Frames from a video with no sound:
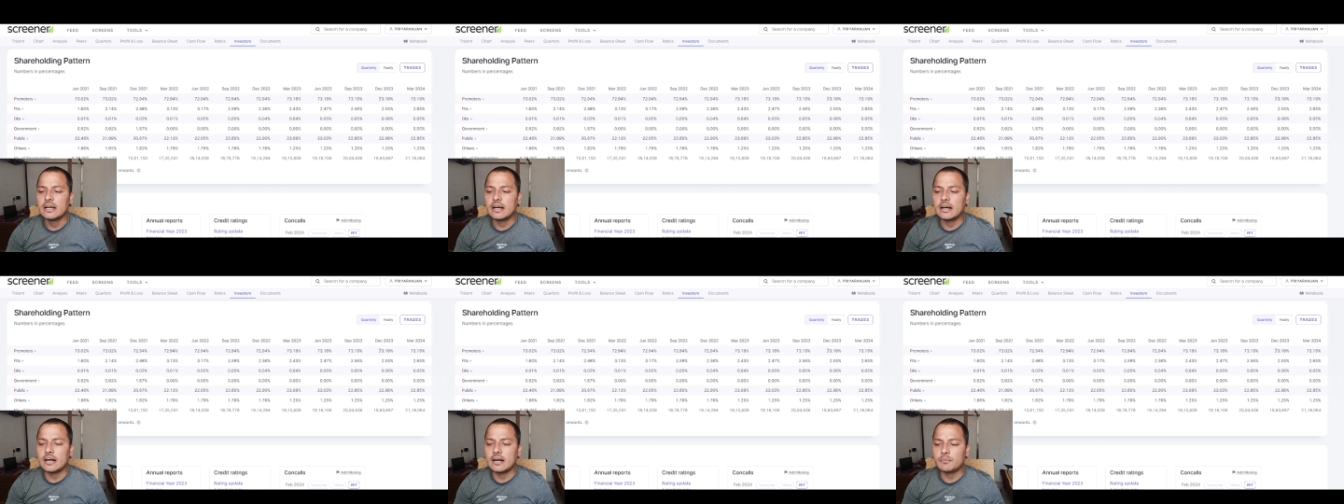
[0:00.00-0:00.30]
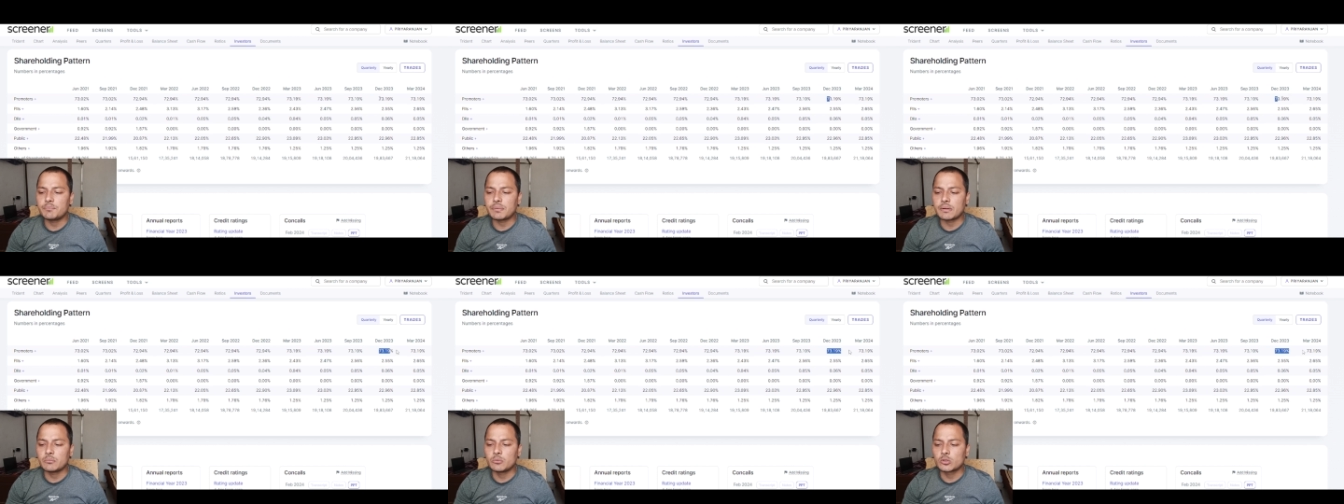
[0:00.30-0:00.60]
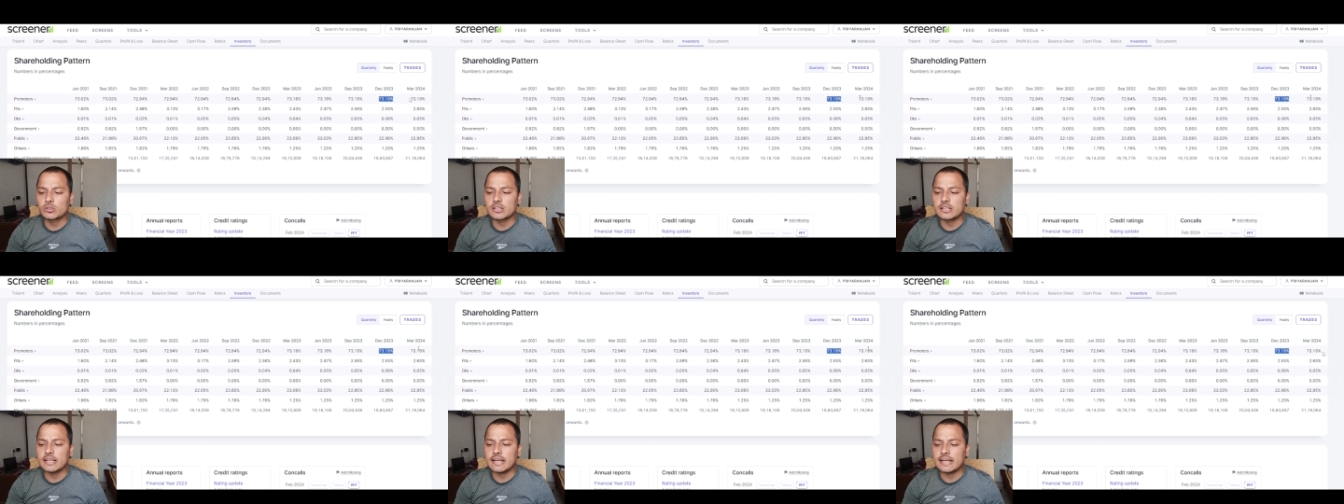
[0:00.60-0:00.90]

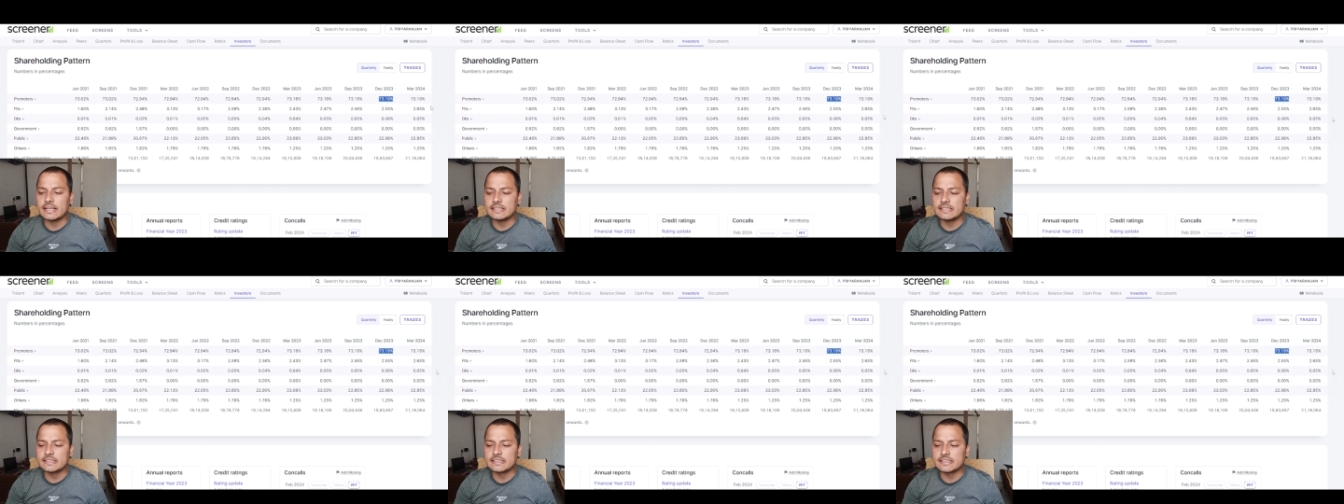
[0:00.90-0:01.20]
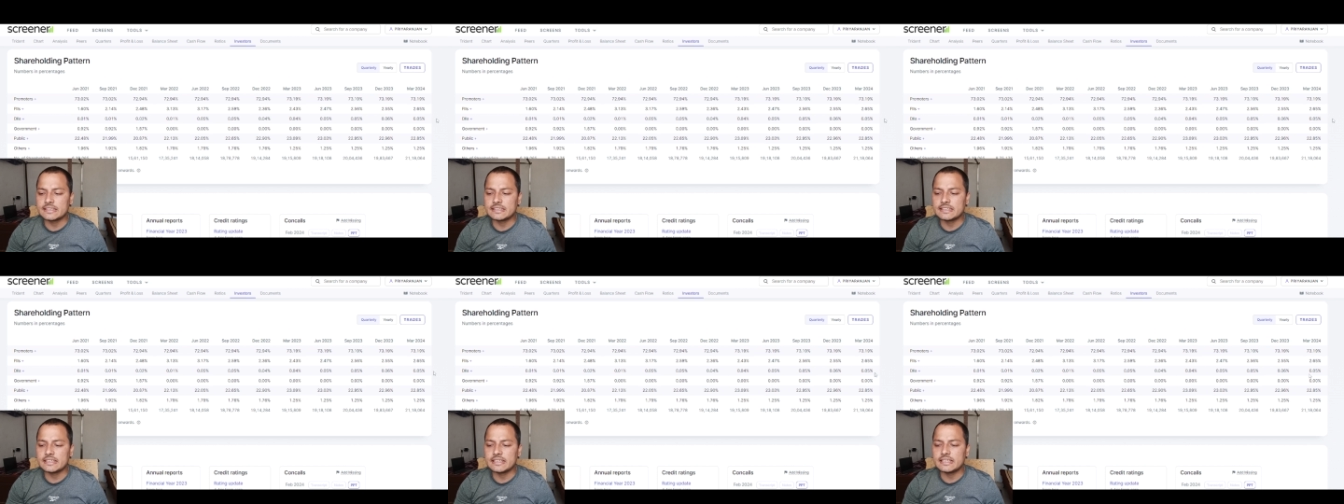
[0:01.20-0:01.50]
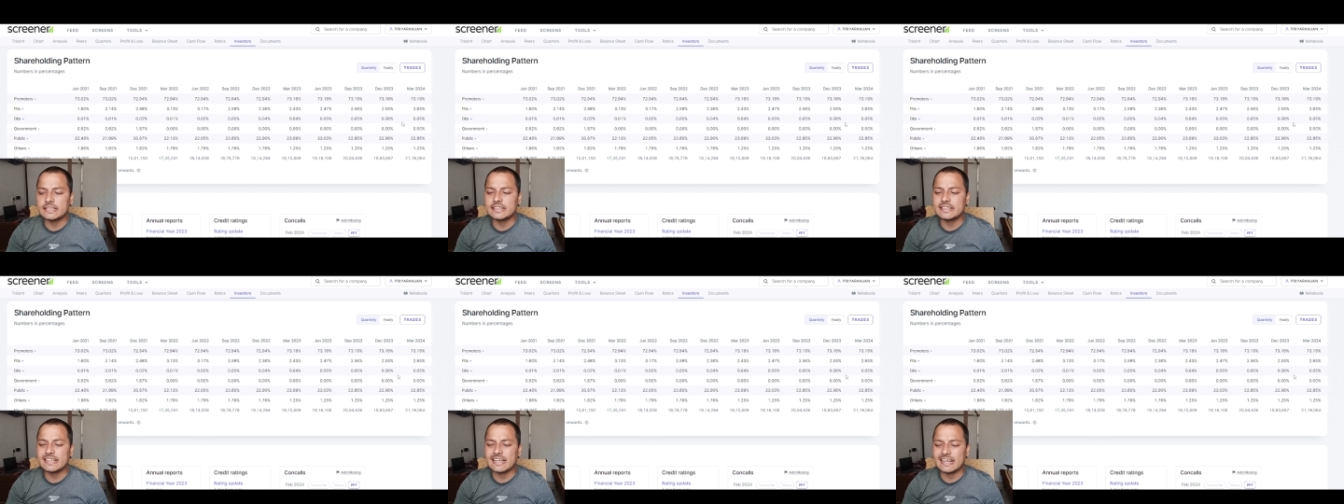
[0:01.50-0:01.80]
प्रमोटर एज इट इज है
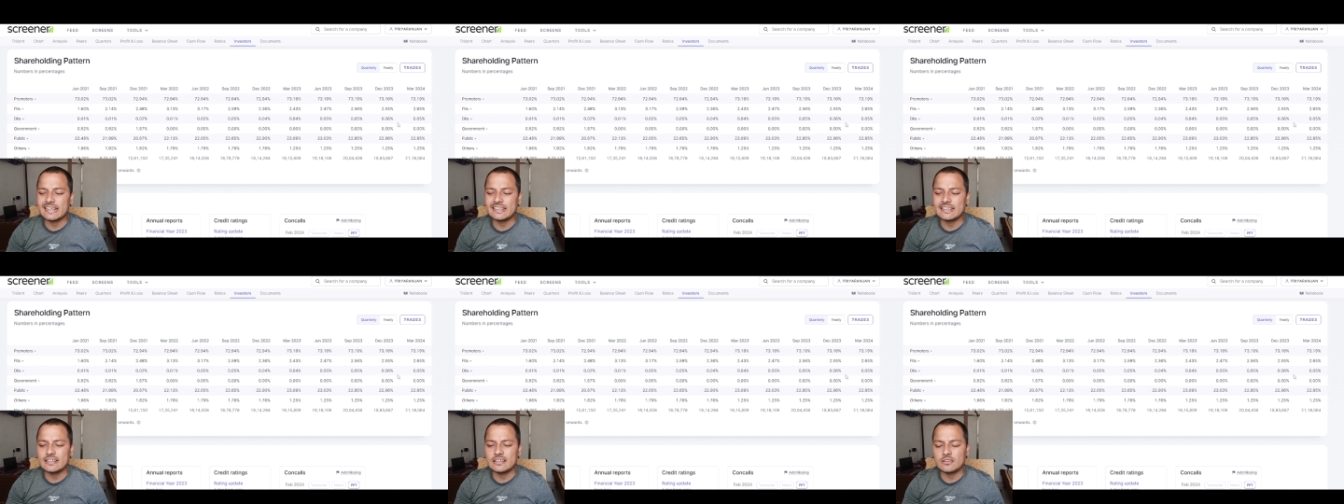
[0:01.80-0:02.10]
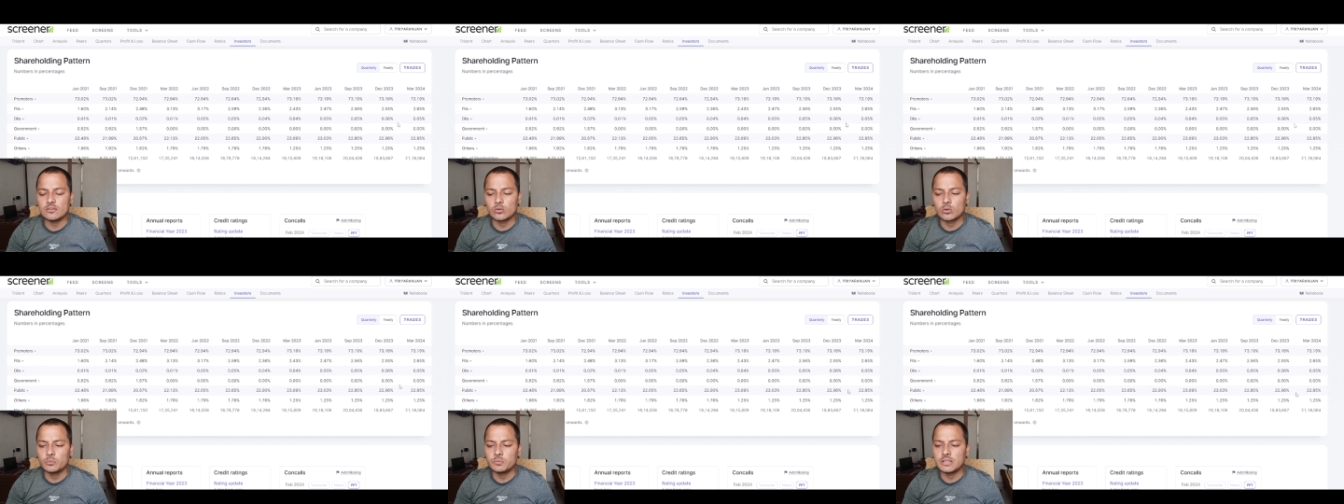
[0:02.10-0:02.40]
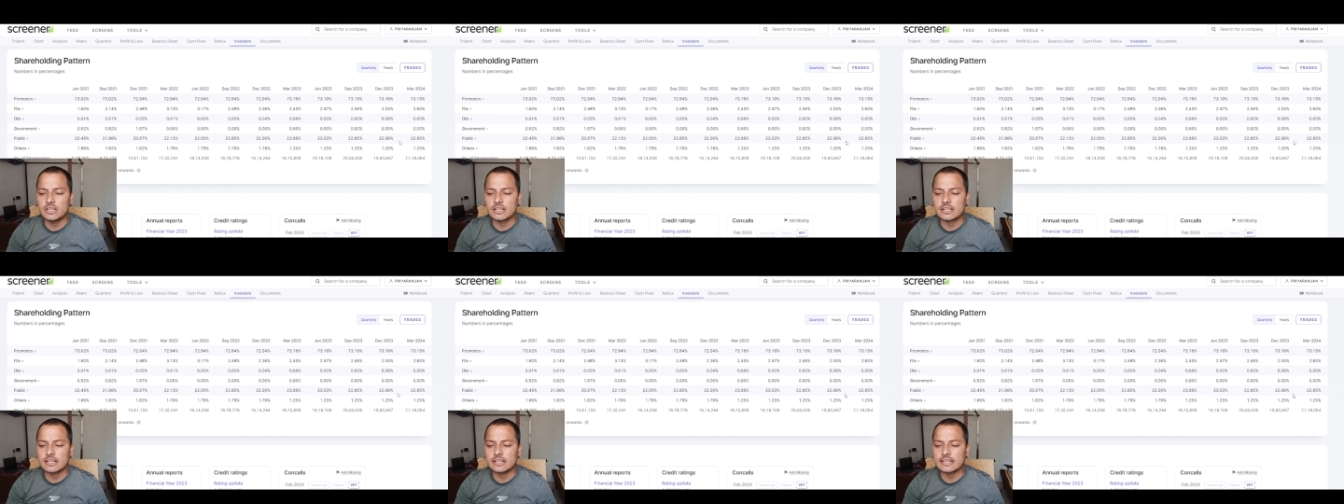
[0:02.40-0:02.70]
डी ने
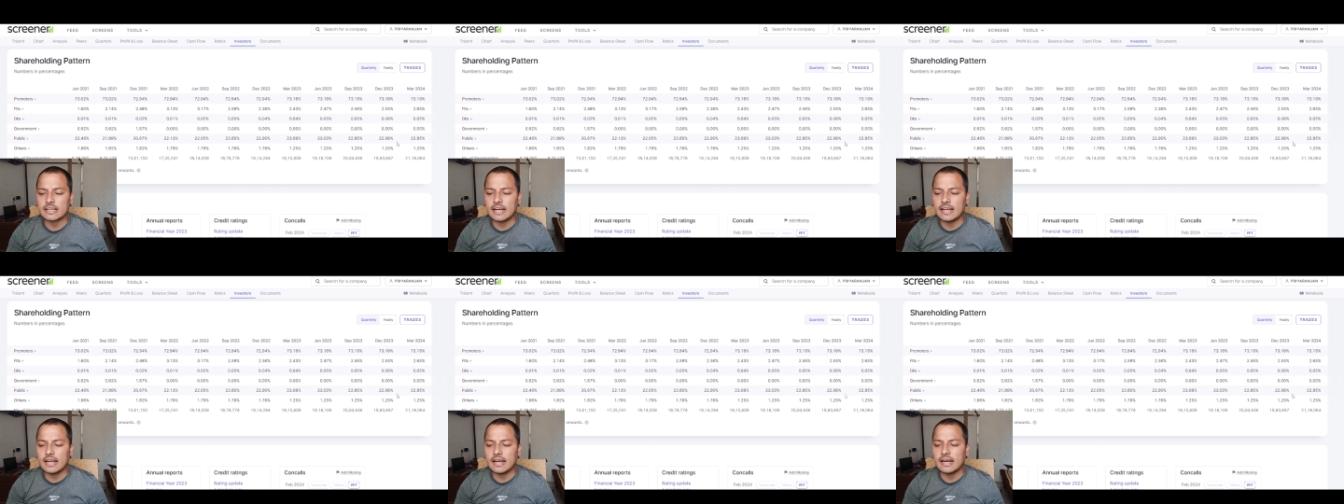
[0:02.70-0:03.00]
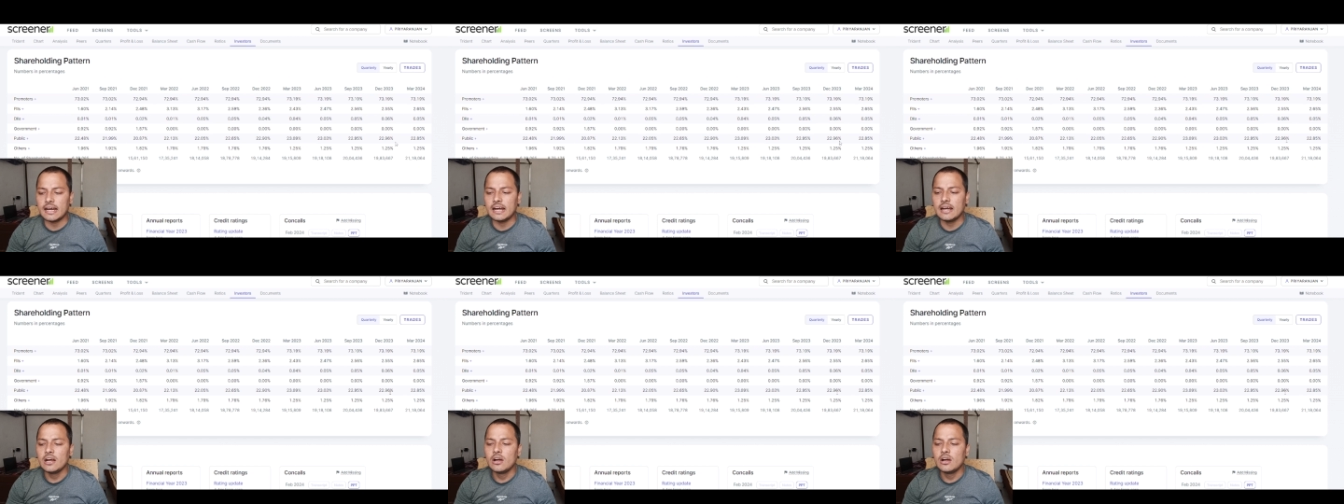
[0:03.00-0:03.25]
नॉमिनल घटाया